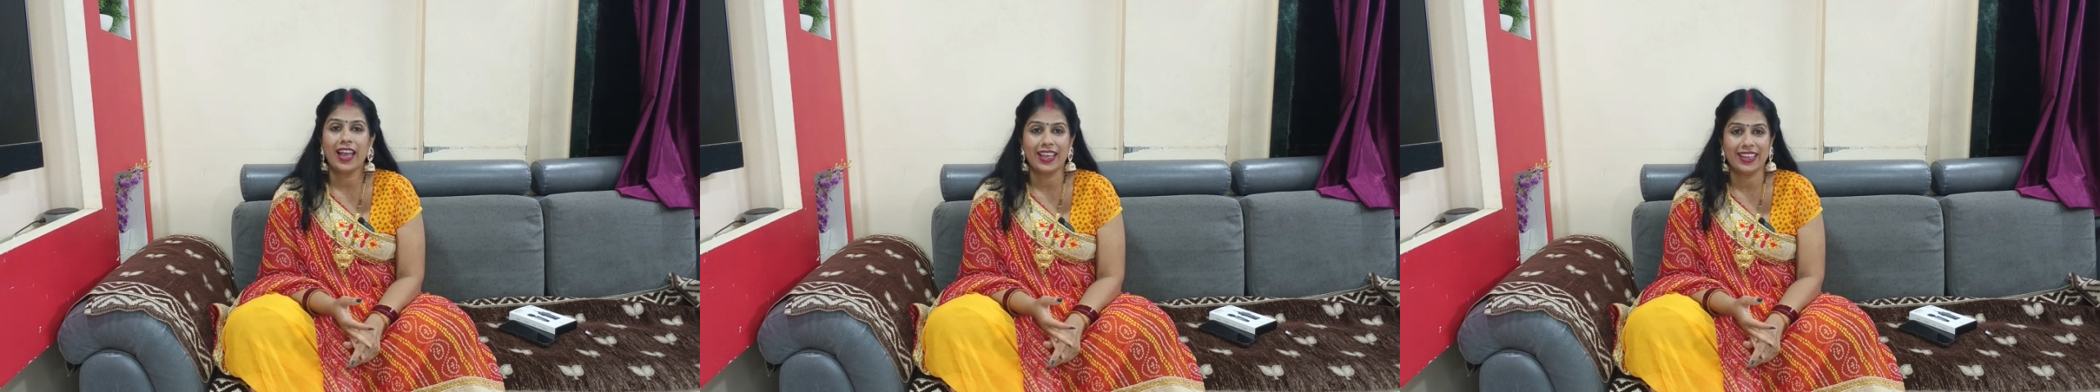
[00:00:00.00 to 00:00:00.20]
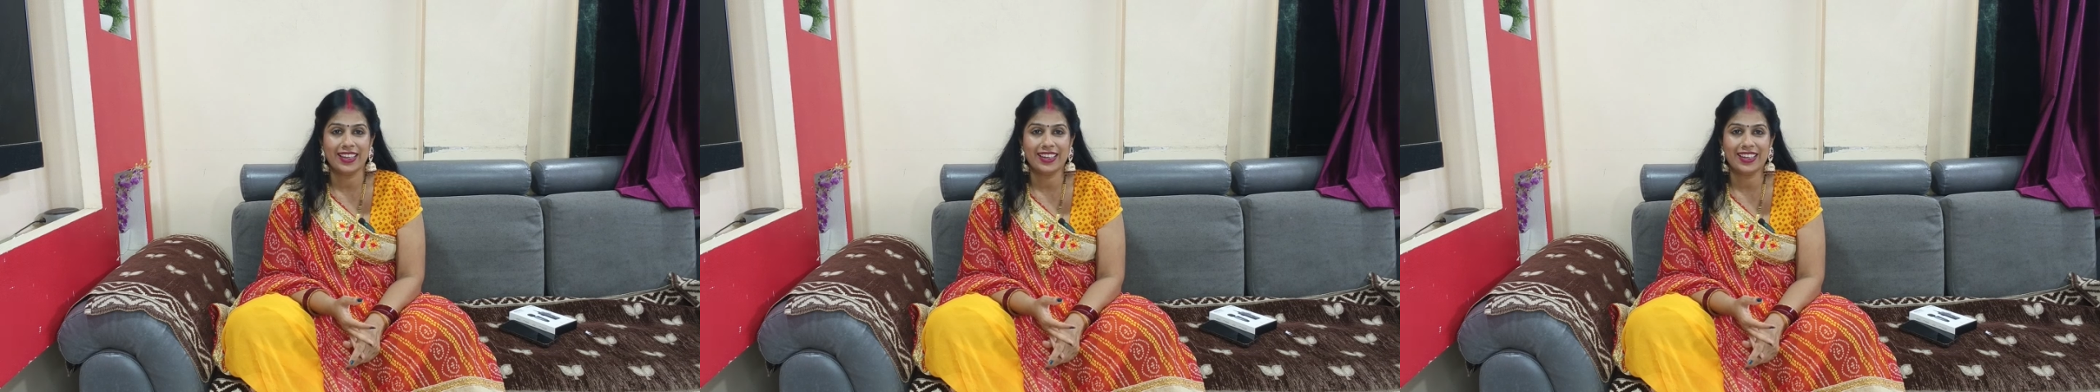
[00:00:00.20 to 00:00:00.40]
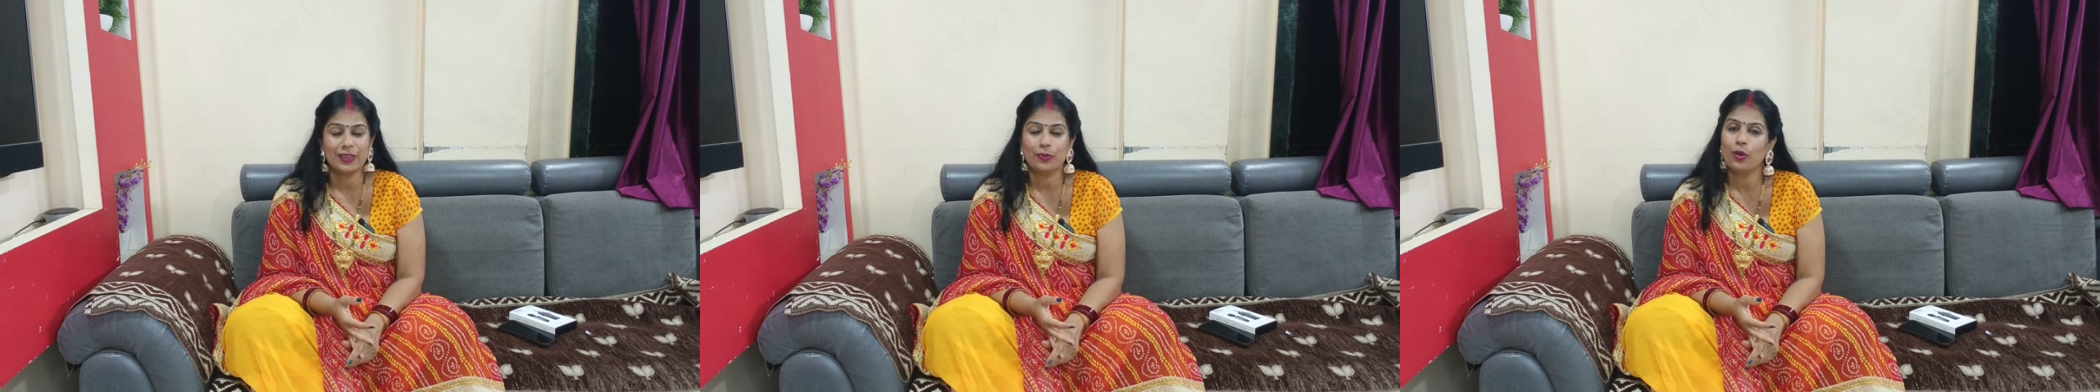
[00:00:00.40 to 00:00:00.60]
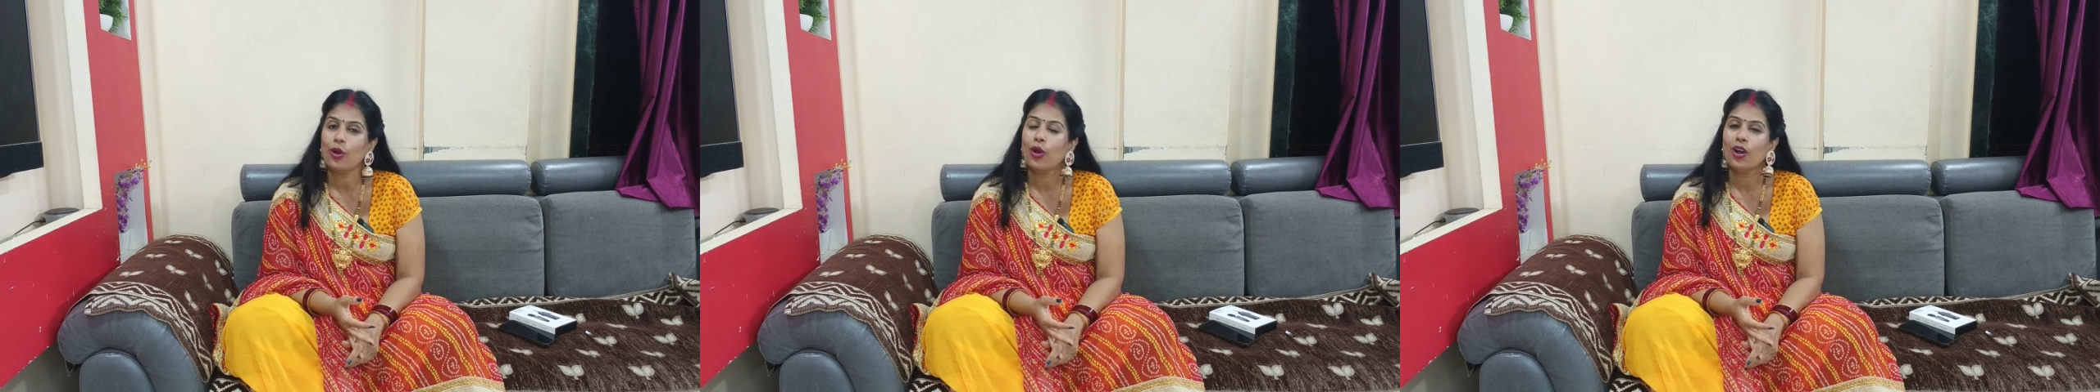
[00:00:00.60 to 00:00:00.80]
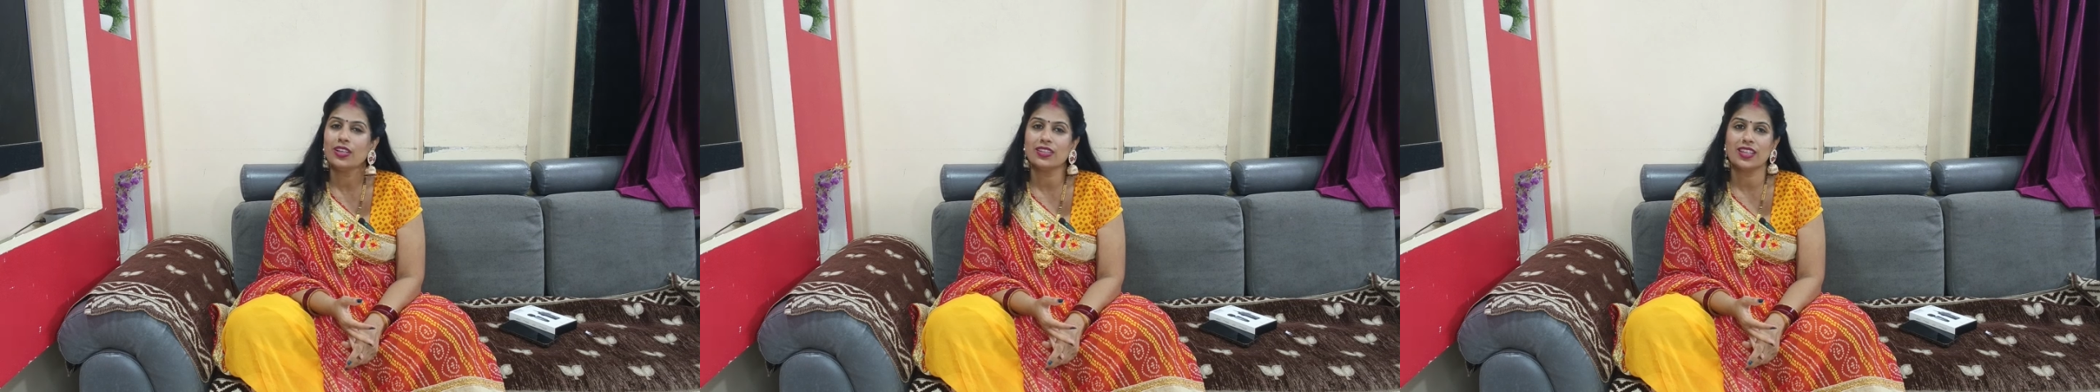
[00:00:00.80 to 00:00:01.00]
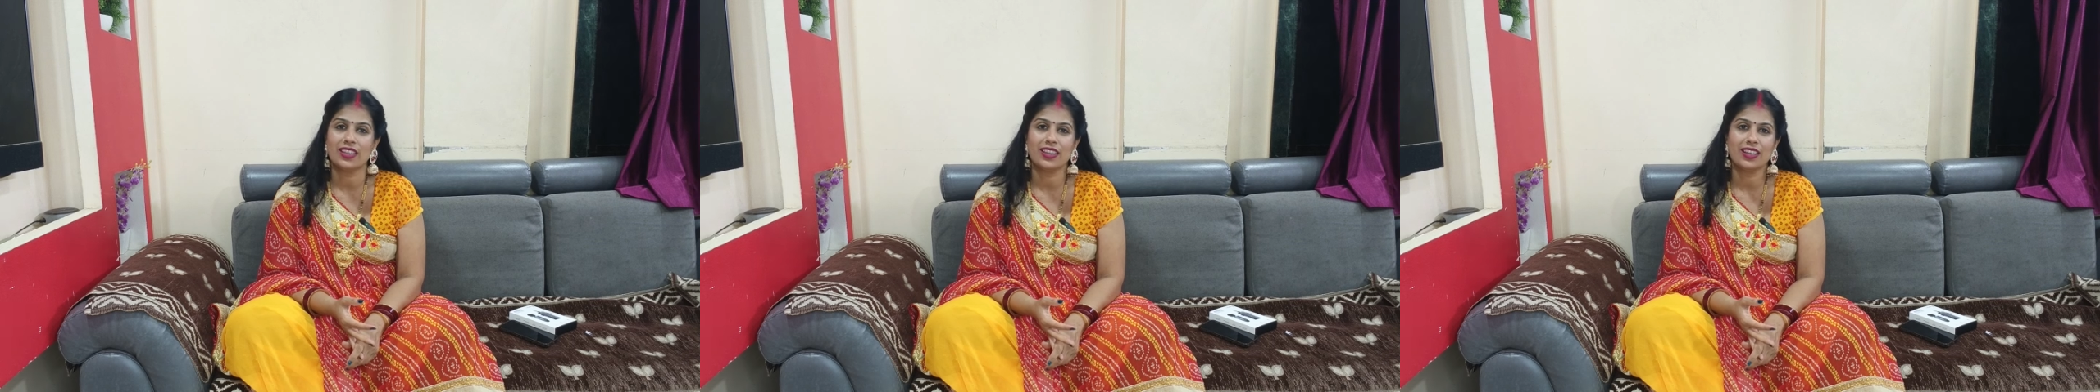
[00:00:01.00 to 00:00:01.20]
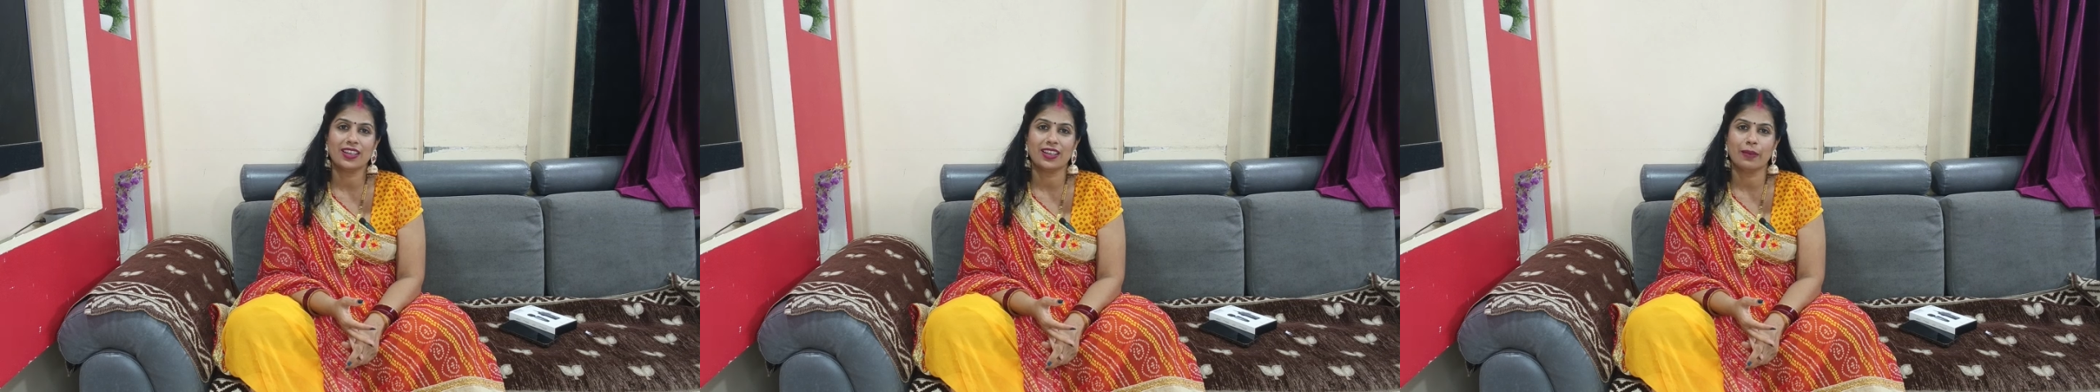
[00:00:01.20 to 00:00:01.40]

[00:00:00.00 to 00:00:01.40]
है ही नहीं बहुत ज़्यादा